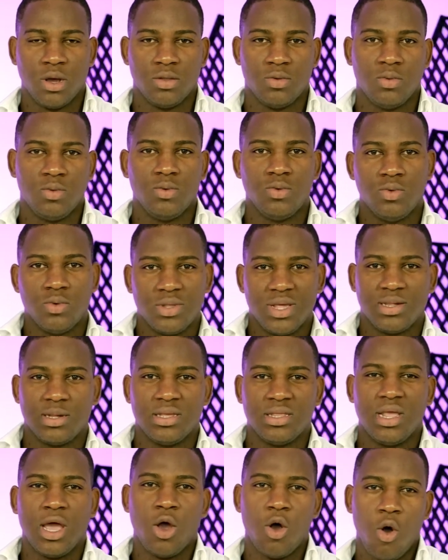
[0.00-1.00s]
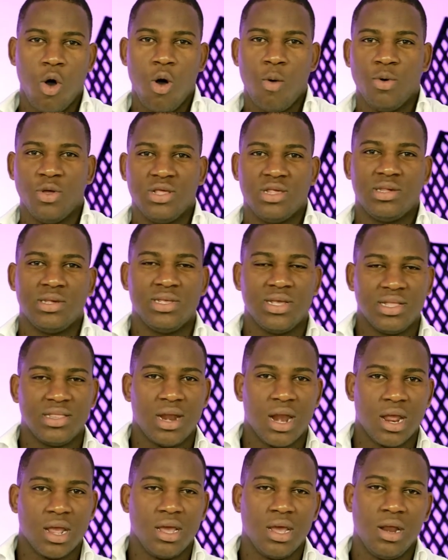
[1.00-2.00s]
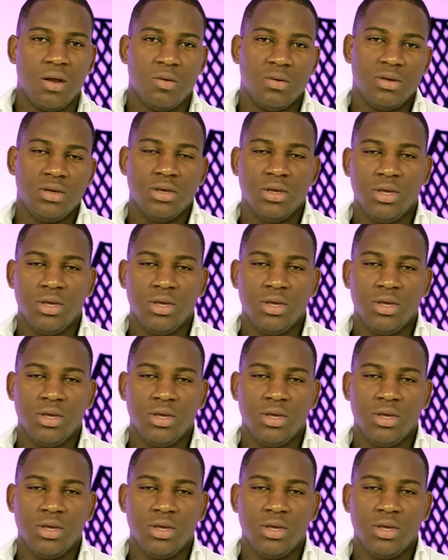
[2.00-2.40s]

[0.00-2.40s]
tú te sientes cómodo, te sientes tranquilo,